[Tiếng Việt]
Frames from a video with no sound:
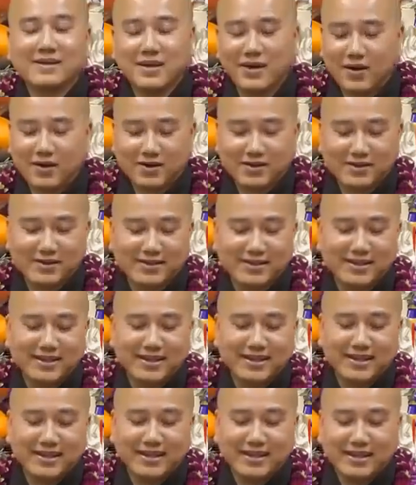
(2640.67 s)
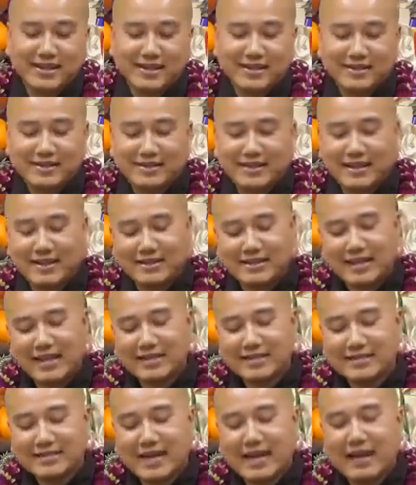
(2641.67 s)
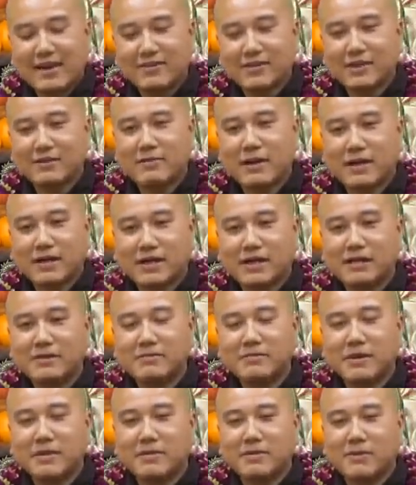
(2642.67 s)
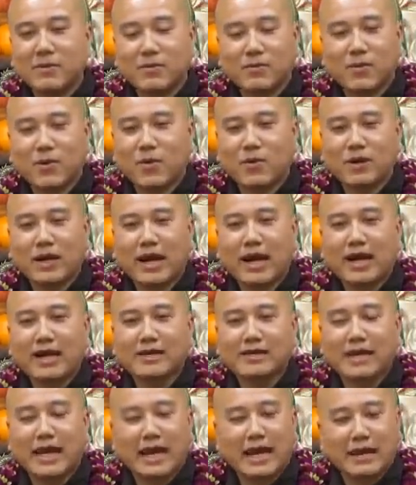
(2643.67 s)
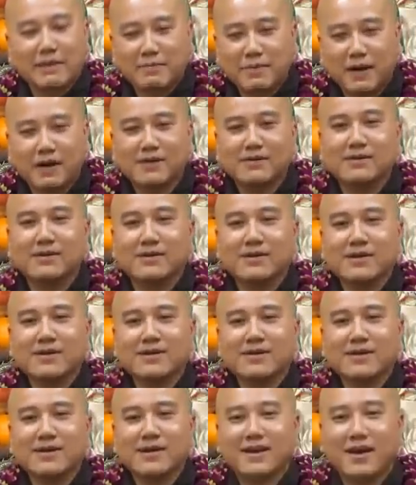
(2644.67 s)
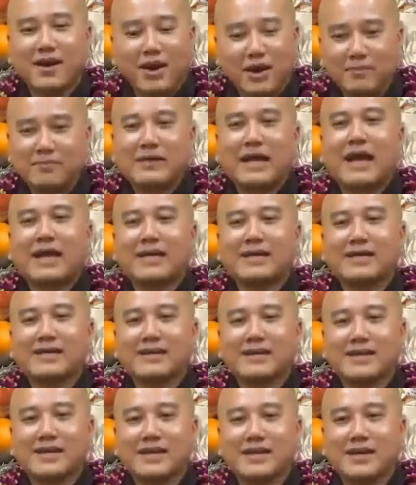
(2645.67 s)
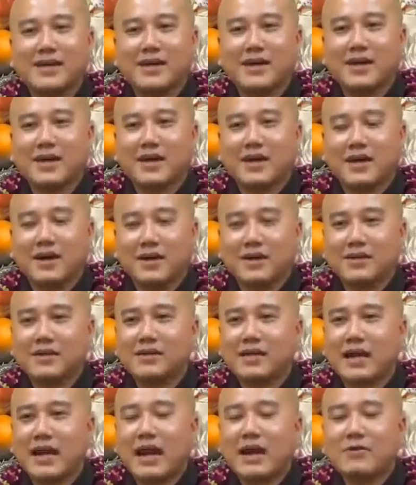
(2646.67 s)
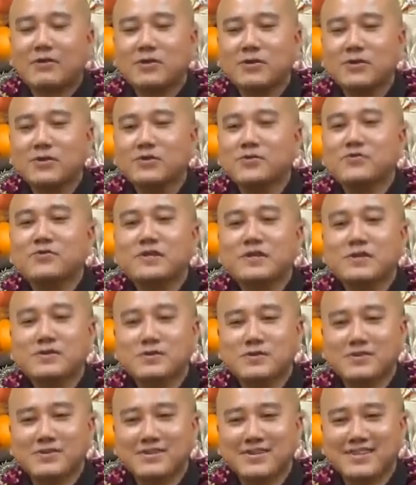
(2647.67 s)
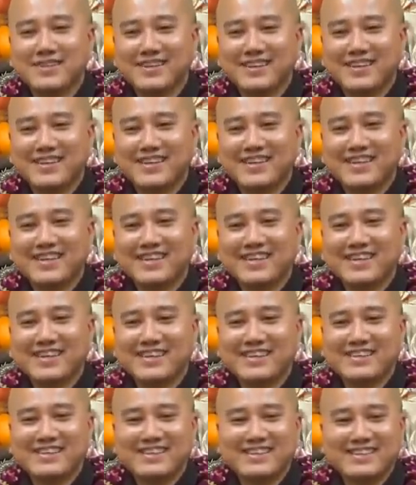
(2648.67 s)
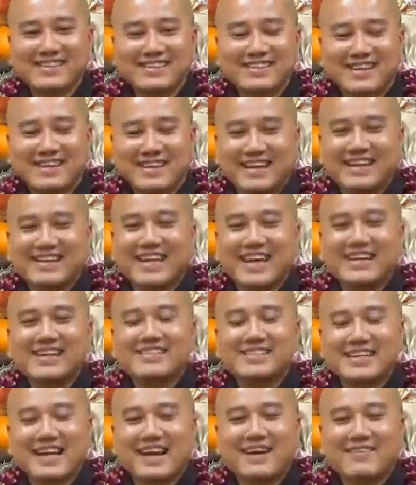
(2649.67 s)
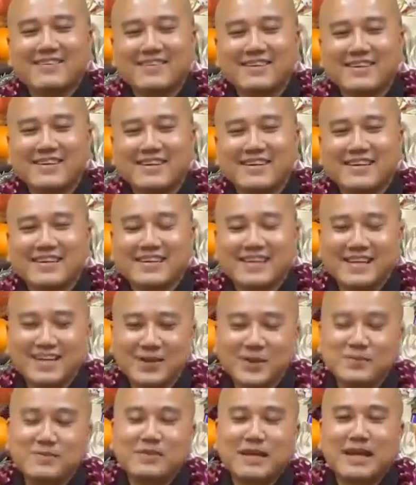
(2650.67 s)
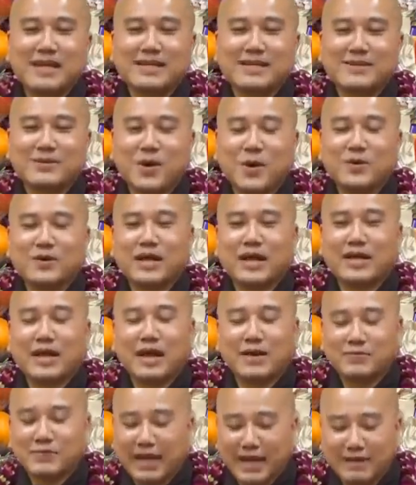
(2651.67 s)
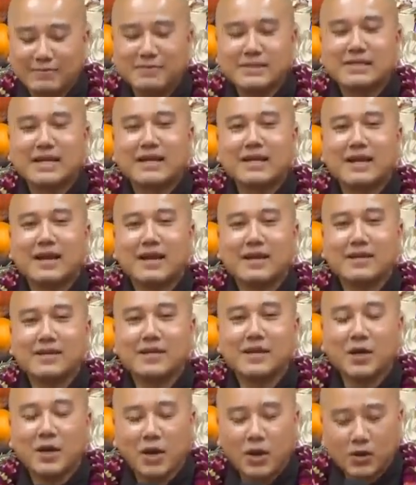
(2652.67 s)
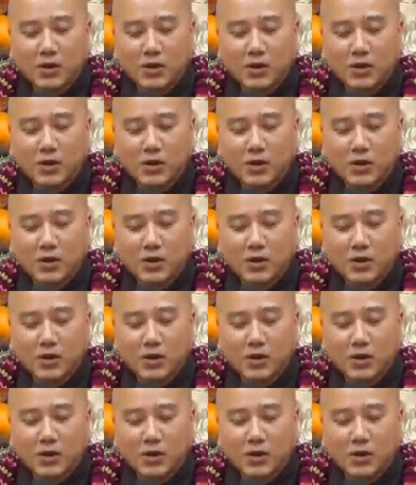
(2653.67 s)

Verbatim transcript: Rồi thời gian sau cái bà kiếm một cô khác đẹp hơn nữa, ôm thầy hỏi how do you feel, giờ thầy thấy làm sao? Thì lúc này cô này, ông thầy mới trả lời